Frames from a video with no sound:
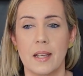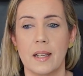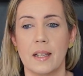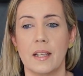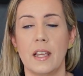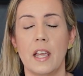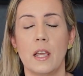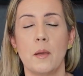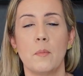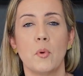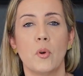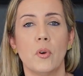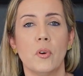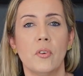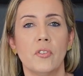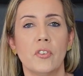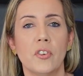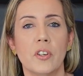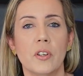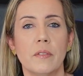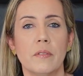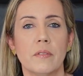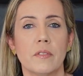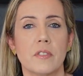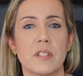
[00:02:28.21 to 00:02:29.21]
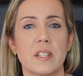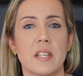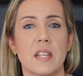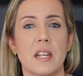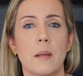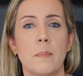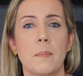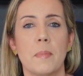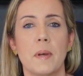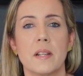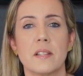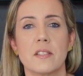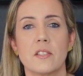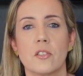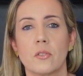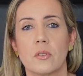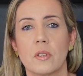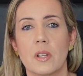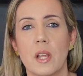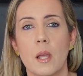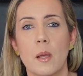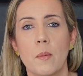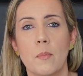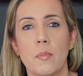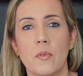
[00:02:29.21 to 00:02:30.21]
Game over, você nem perde seu
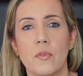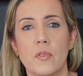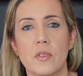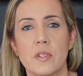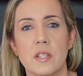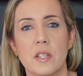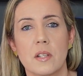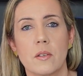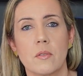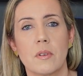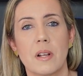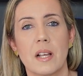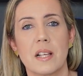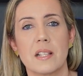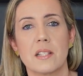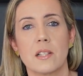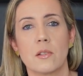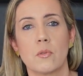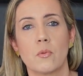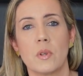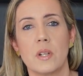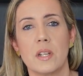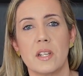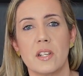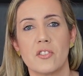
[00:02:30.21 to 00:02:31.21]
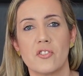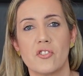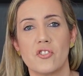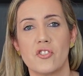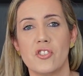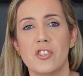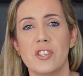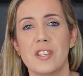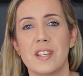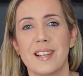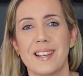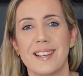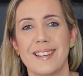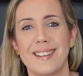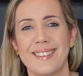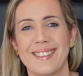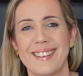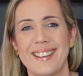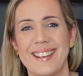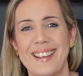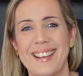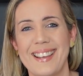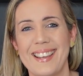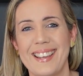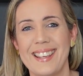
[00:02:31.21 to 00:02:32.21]
tempo, você não gasta tua energia,
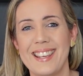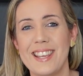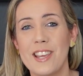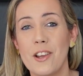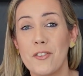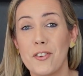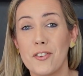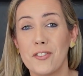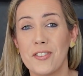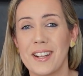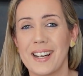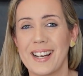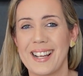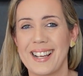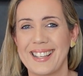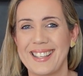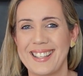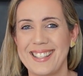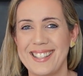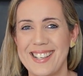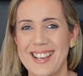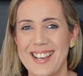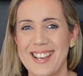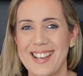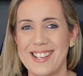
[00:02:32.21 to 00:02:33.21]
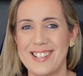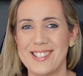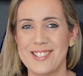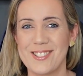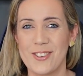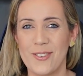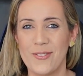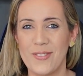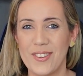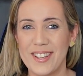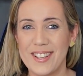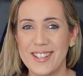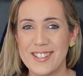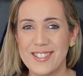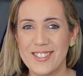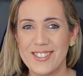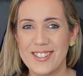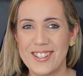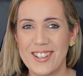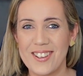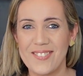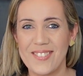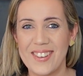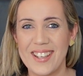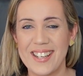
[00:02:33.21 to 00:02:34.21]
e eu vou falar aqui sobre isso
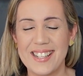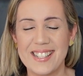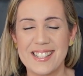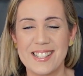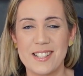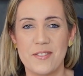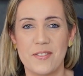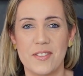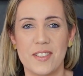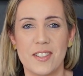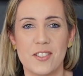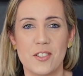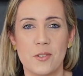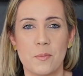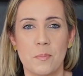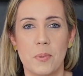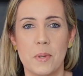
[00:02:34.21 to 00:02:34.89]
também nesse vídeo.